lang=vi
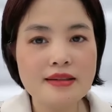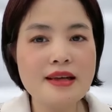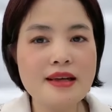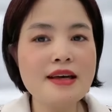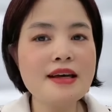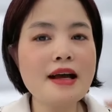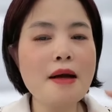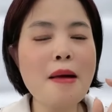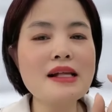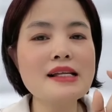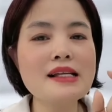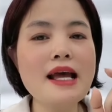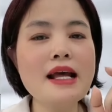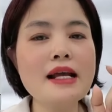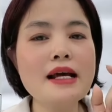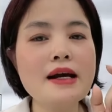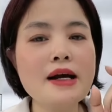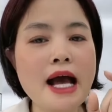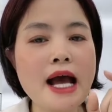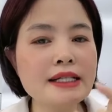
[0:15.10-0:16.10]
thì các bạn sẽ
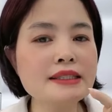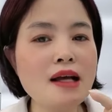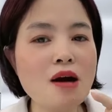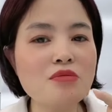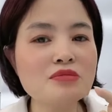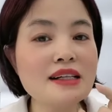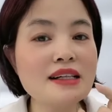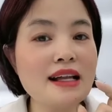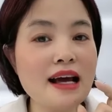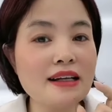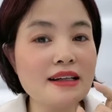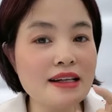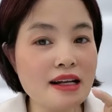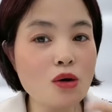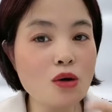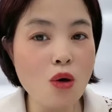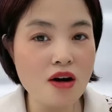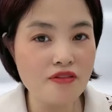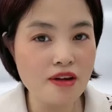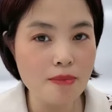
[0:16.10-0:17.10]
hành động rất là
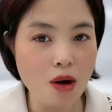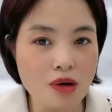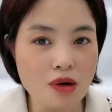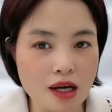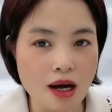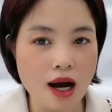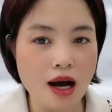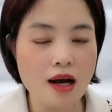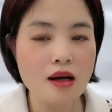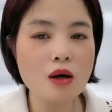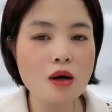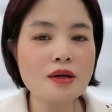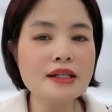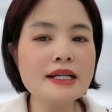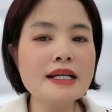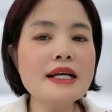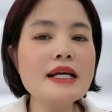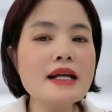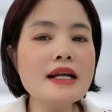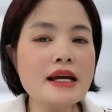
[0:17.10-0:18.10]
điên cuồng và máu lửa còn
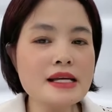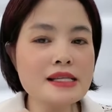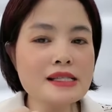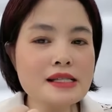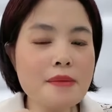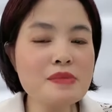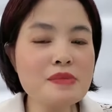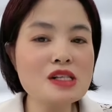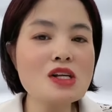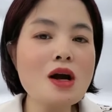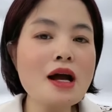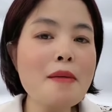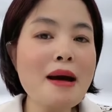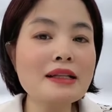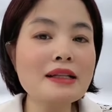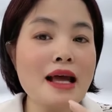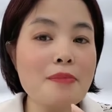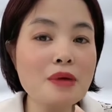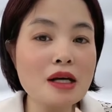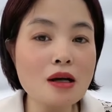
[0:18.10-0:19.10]
khi đấy sâm chỉ cho các
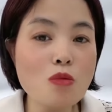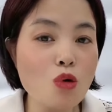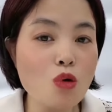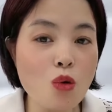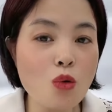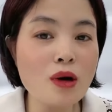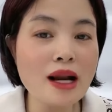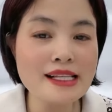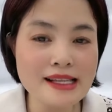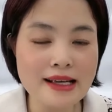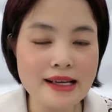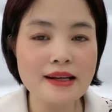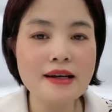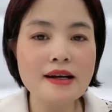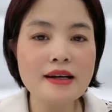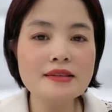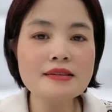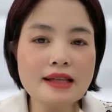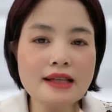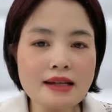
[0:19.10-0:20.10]
bạn thêm cái công cụ là gì
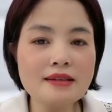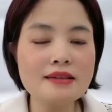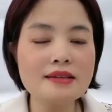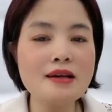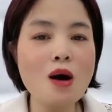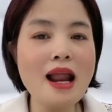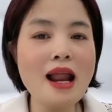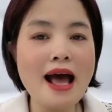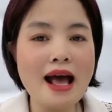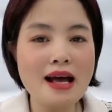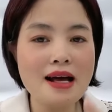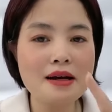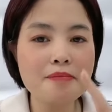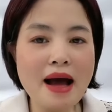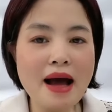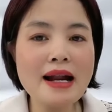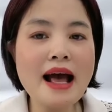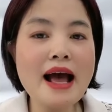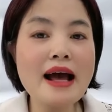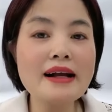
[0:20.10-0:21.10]
thứ nhất đó là
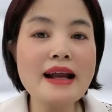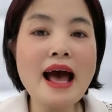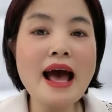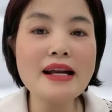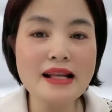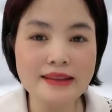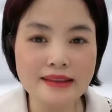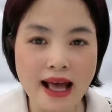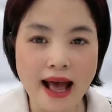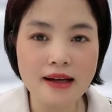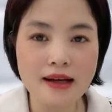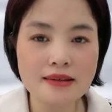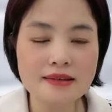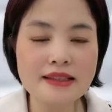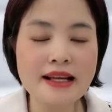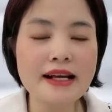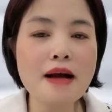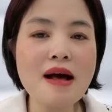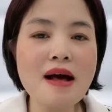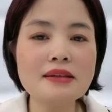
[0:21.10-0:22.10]
bán hàng đa nền tảng
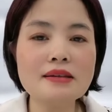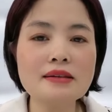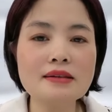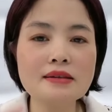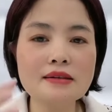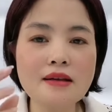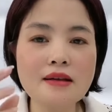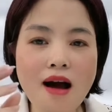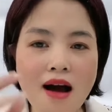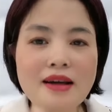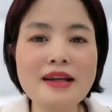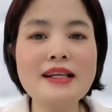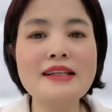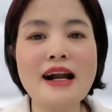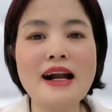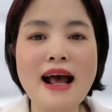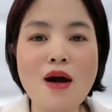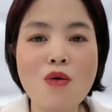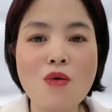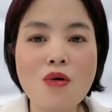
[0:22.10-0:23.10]
để các bạn ở nền
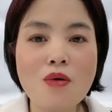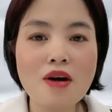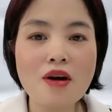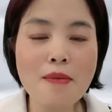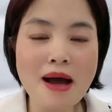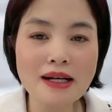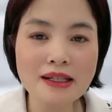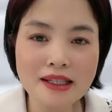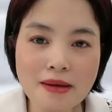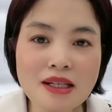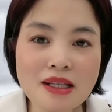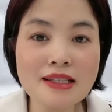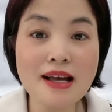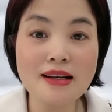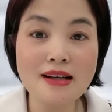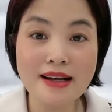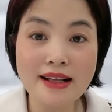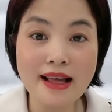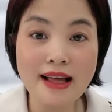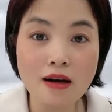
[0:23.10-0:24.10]
tảng nào các bạn kiếm được
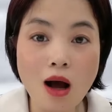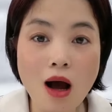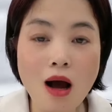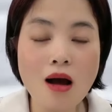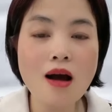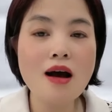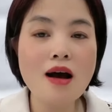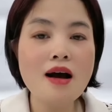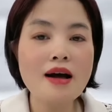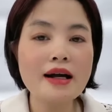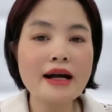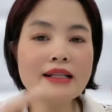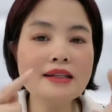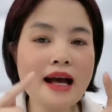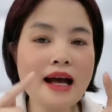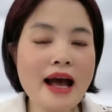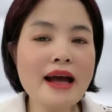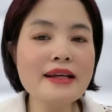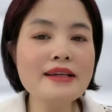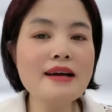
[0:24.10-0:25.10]
tiền ở nền tảng đó cái
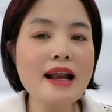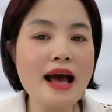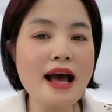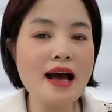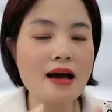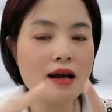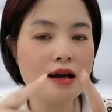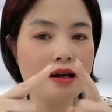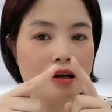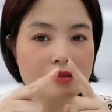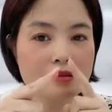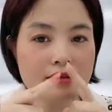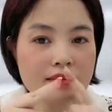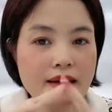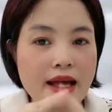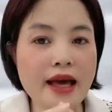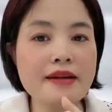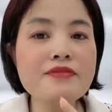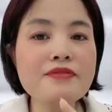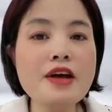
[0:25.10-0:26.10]
thứ hai nữa là
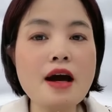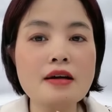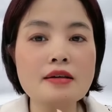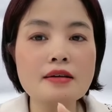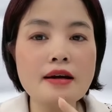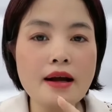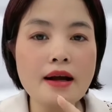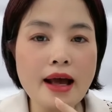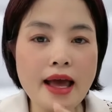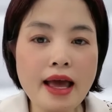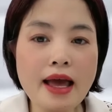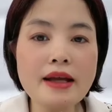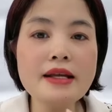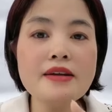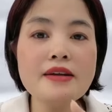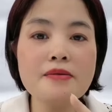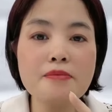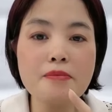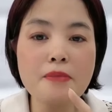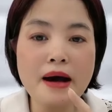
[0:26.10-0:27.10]
đến việc
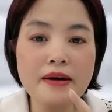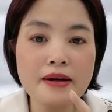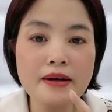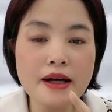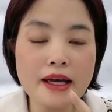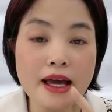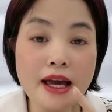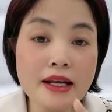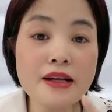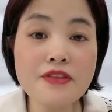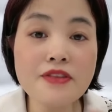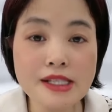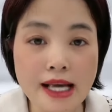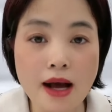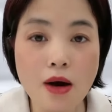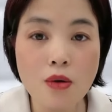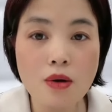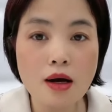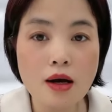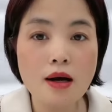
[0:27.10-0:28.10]
edit bằng edit
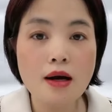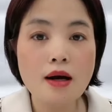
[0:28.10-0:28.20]
video